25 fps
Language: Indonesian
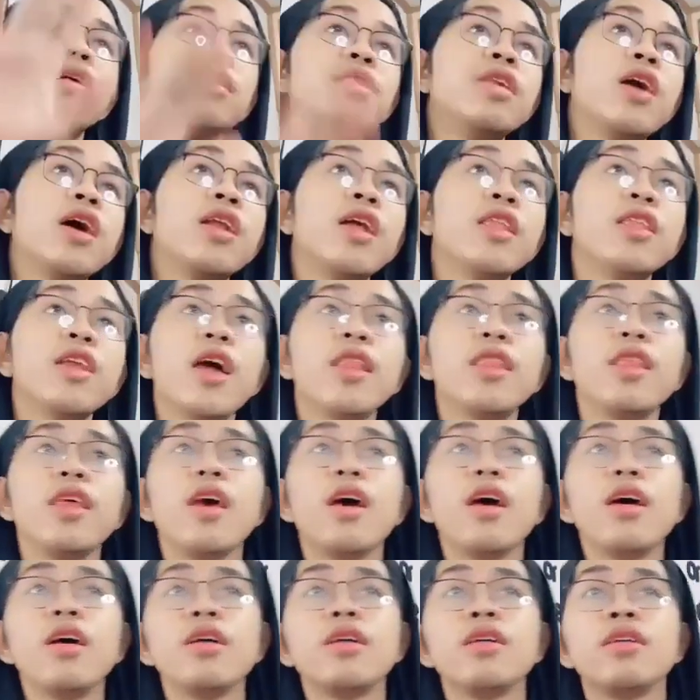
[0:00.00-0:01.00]
Jangan hati-hati
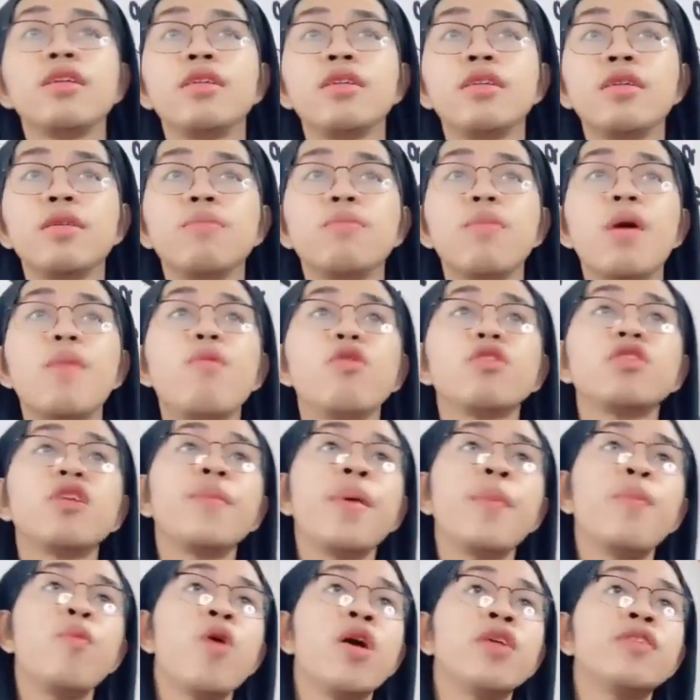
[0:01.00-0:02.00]
ya. Mabuk
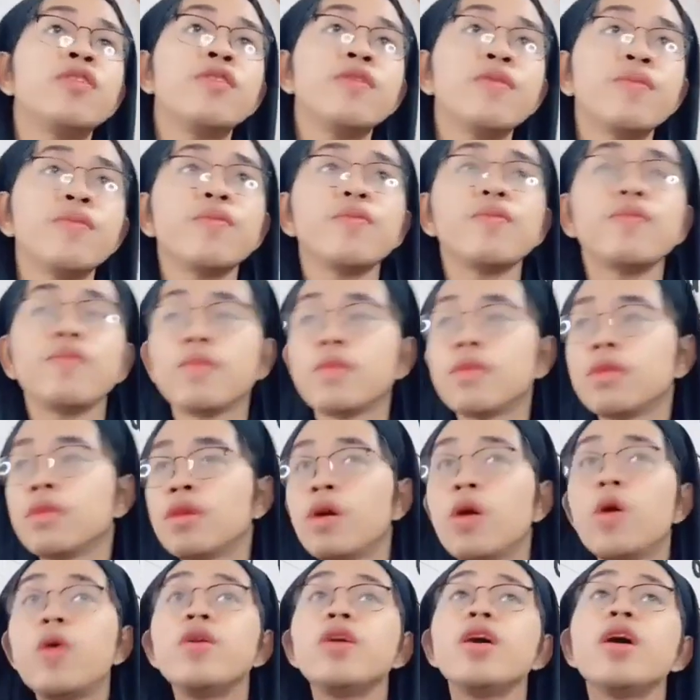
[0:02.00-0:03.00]
sampai puas.
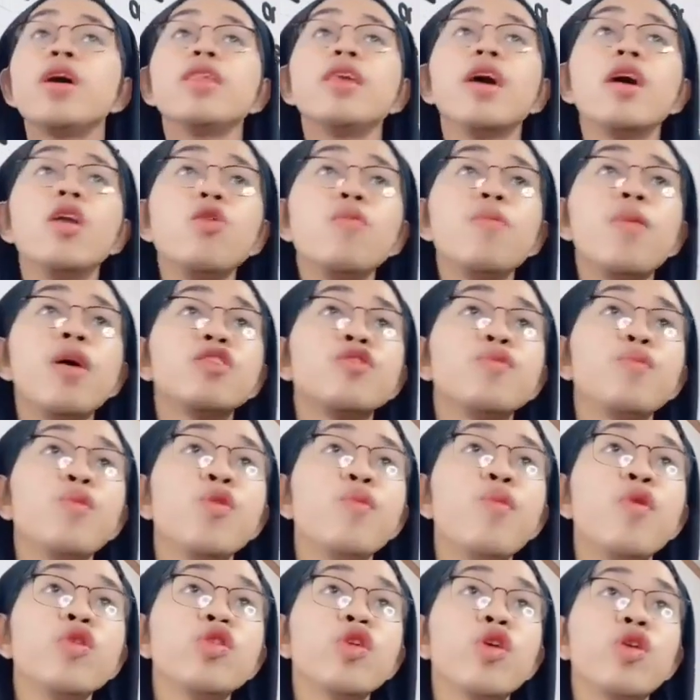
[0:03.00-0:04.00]
Oh iya, jangan lupa
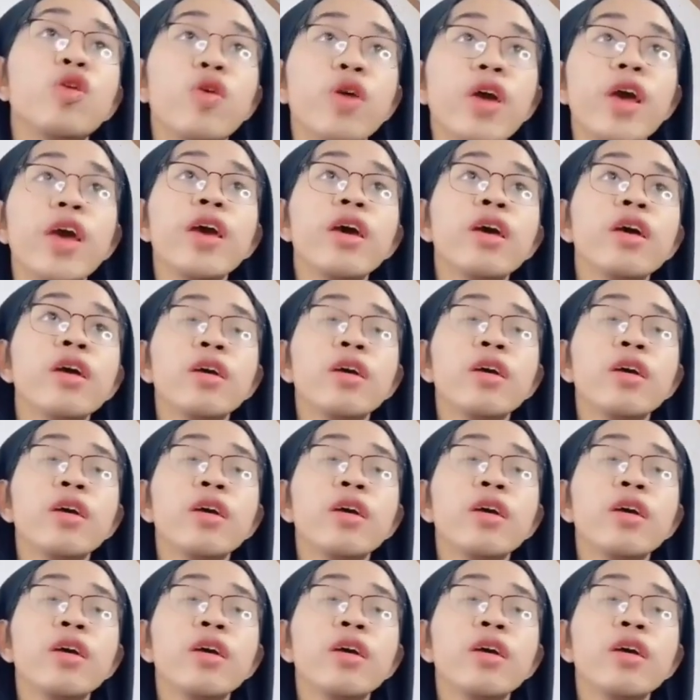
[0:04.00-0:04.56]
sepuluh botol, oke? Okay?